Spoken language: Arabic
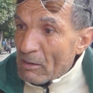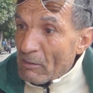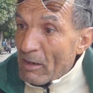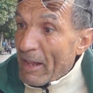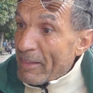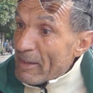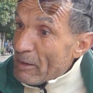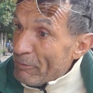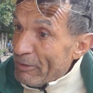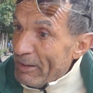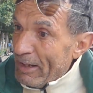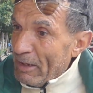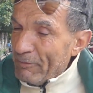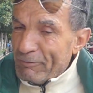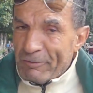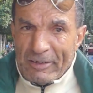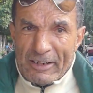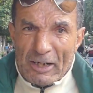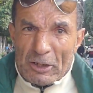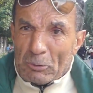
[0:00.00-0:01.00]
هذه في
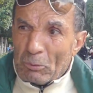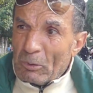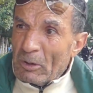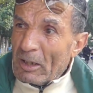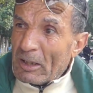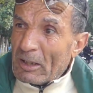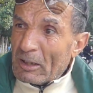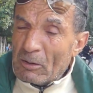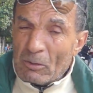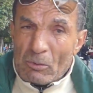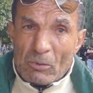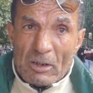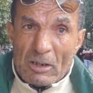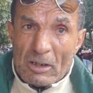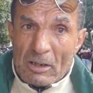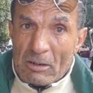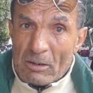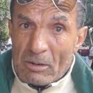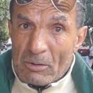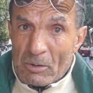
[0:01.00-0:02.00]
الحافلات
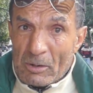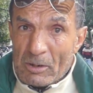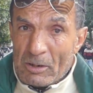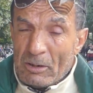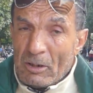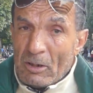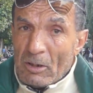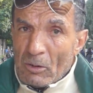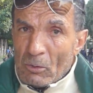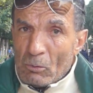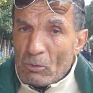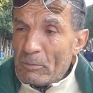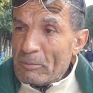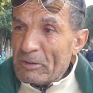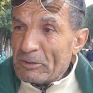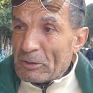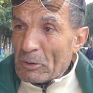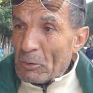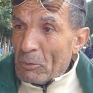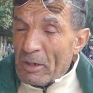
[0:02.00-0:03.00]

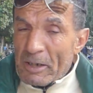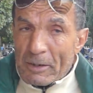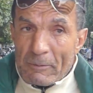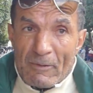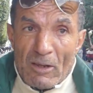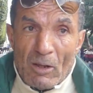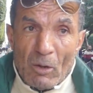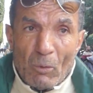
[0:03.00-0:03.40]
والمتروات